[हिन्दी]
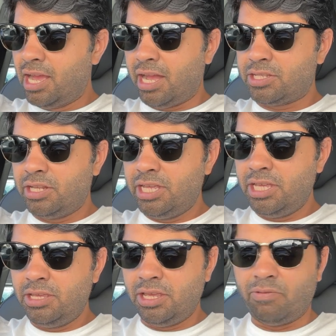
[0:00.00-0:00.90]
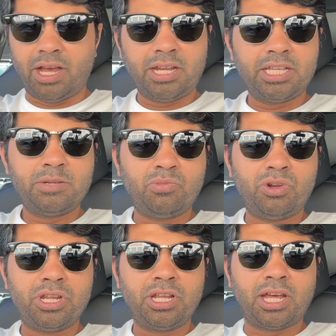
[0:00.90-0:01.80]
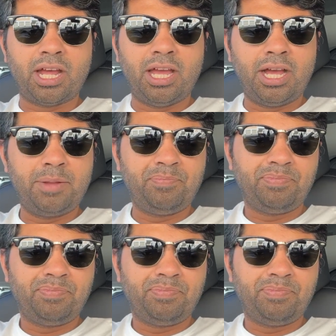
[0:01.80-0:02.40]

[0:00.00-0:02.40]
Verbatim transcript: एक्चुअली इवान का जब मुंडन कराया